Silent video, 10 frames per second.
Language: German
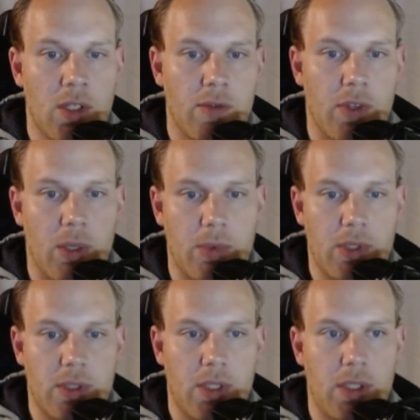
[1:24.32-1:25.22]
Wir haben
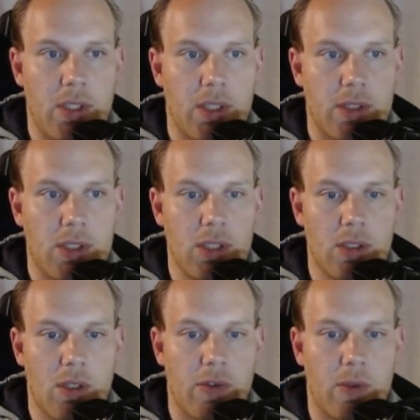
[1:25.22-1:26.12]
diese Linie jetzt
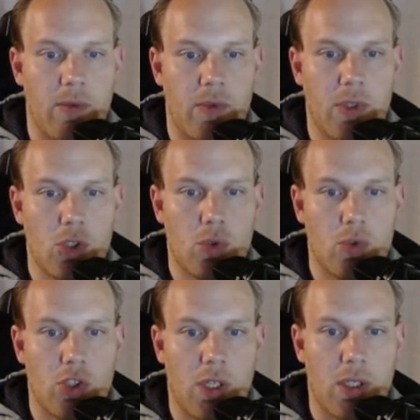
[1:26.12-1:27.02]
hier auf dem
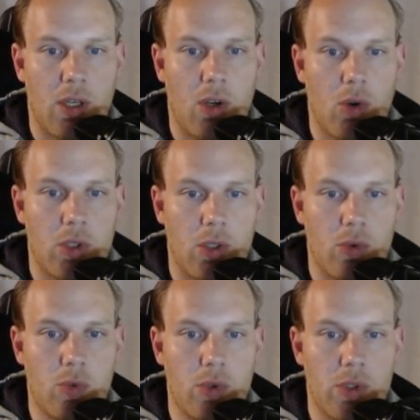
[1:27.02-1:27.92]
4-Stunden-Chart auch nach
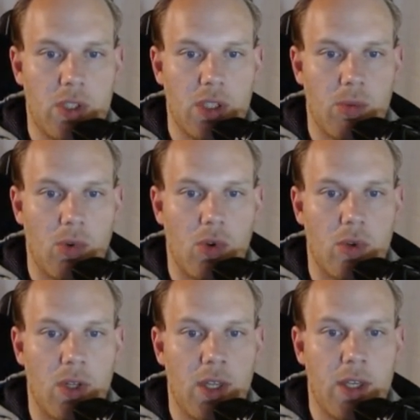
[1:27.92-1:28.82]
unten
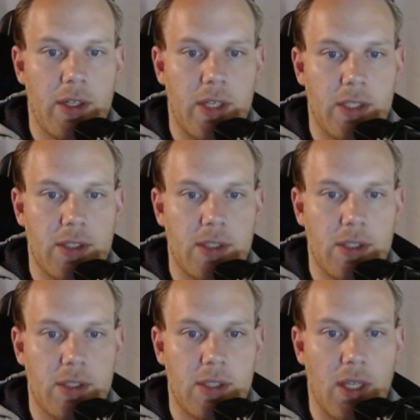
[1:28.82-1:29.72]
hingebrochen, testen
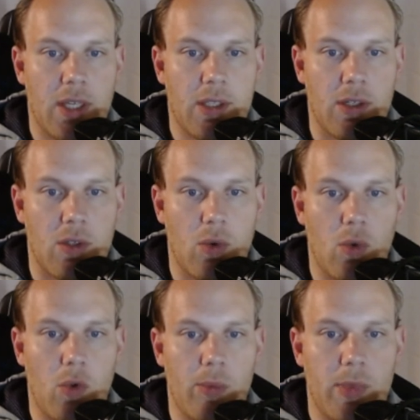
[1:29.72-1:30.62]
diese gerade nach
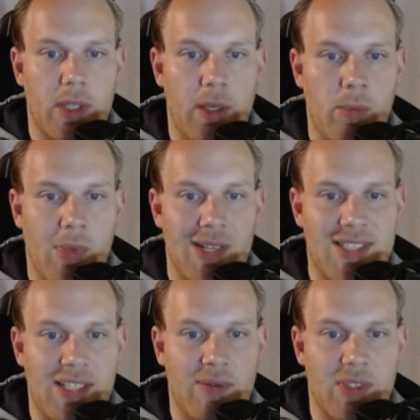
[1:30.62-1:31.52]
oben hin an, mal
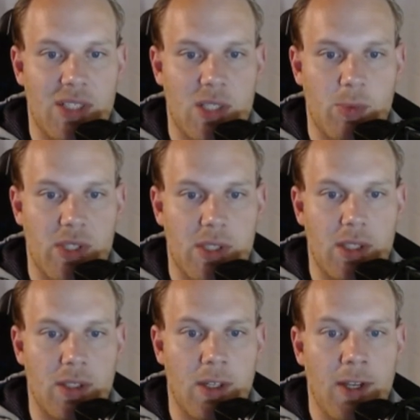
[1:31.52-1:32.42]
sehen, was jetzt
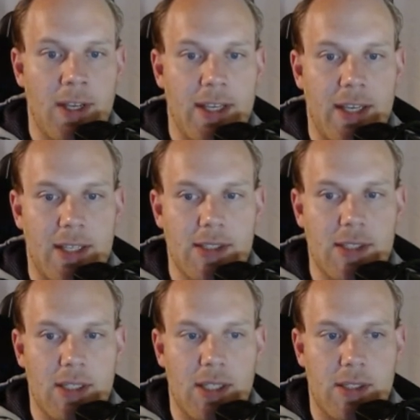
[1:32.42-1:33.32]
passiert.
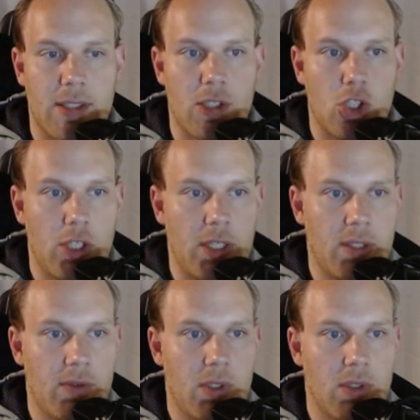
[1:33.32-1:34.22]
Ganz, ganz
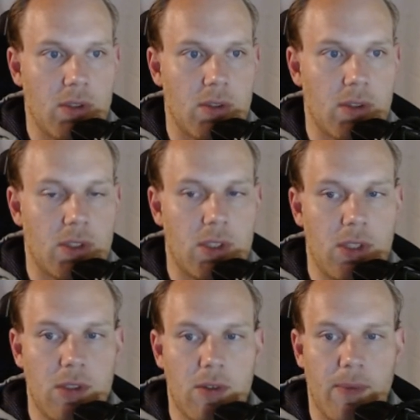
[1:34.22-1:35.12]
schlecht wäre es
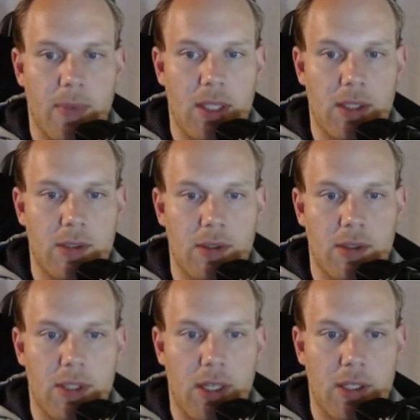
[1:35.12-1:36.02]
hier, diese
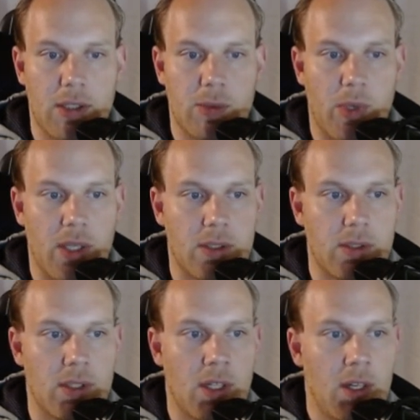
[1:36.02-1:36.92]

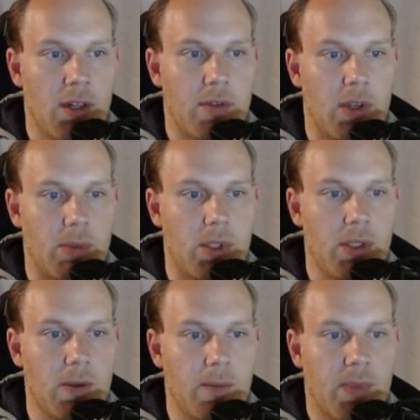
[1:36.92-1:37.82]
Tagesbasis. Wir haben
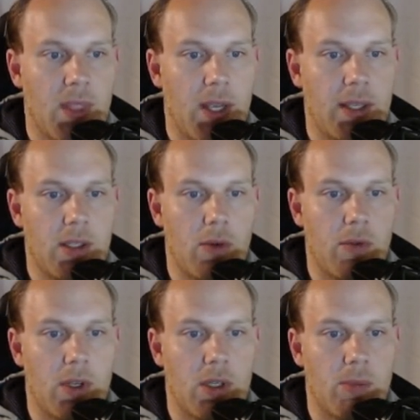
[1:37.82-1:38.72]
hier ein
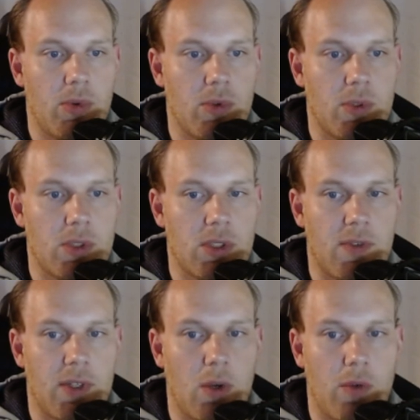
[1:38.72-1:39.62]
Auflagepunkt,
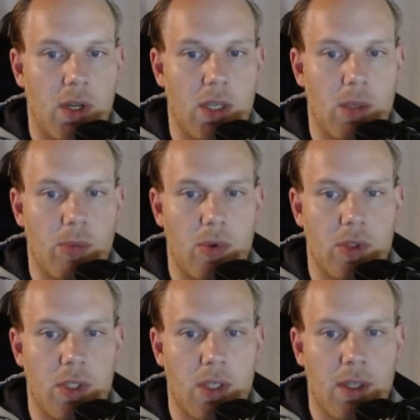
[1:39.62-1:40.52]
zwei
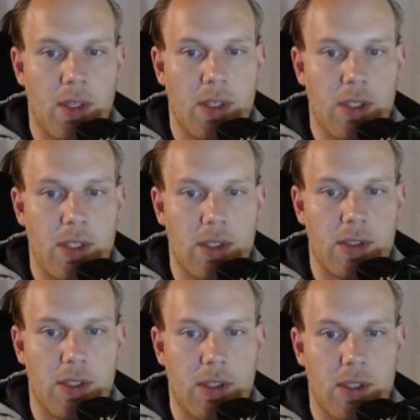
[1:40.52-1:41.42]
Auflagepunkt. Hier
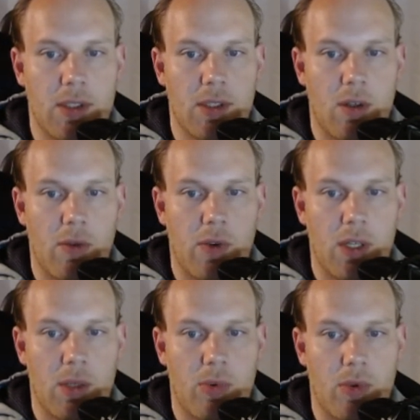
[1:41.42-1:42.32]
ist ein dritter
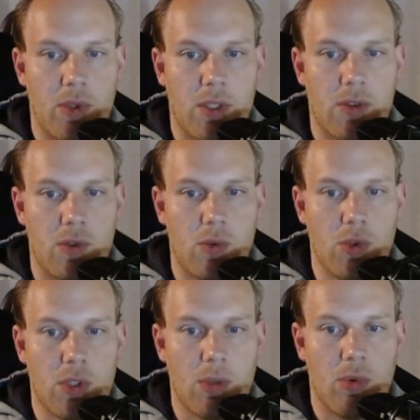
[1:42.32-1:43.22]
Auflagepunkt, als wir
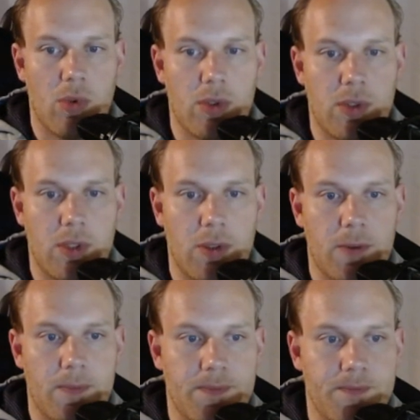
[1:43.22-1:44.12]
durchgebrochen
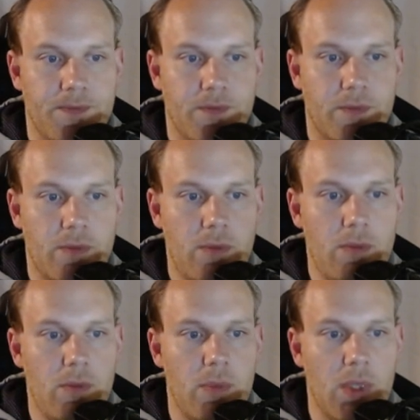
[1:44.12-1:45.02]
sind
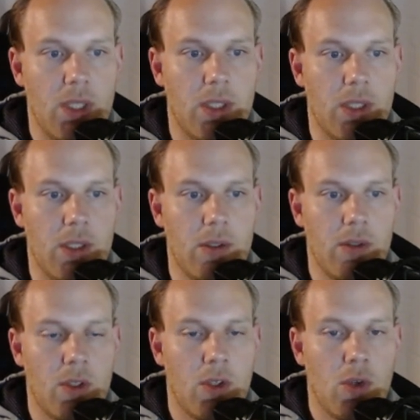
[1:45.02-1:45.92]
hier
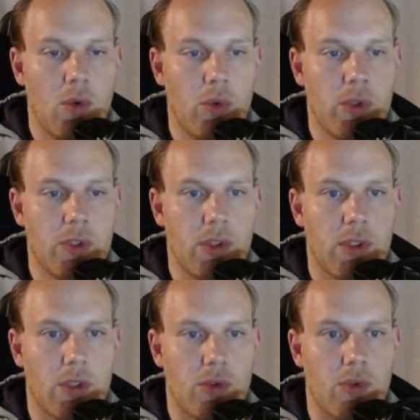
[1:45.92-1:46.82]
und
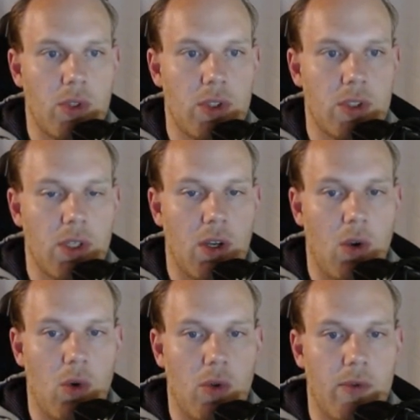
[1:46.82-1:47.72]
natürlich
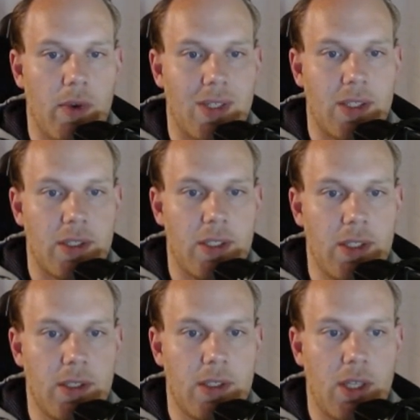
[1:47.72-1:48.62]
auch weiter
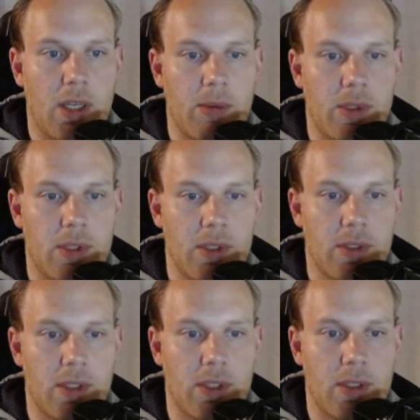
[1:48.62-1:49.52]
hinten habe ich
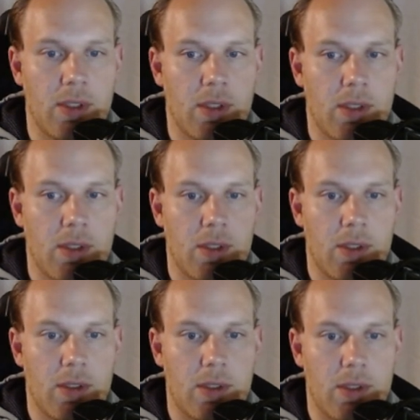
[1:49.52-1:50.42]
gesehen.
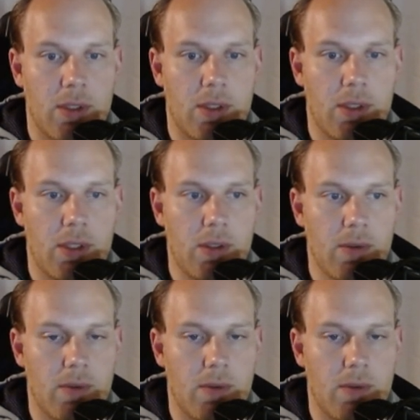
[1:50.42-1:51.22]
Hier.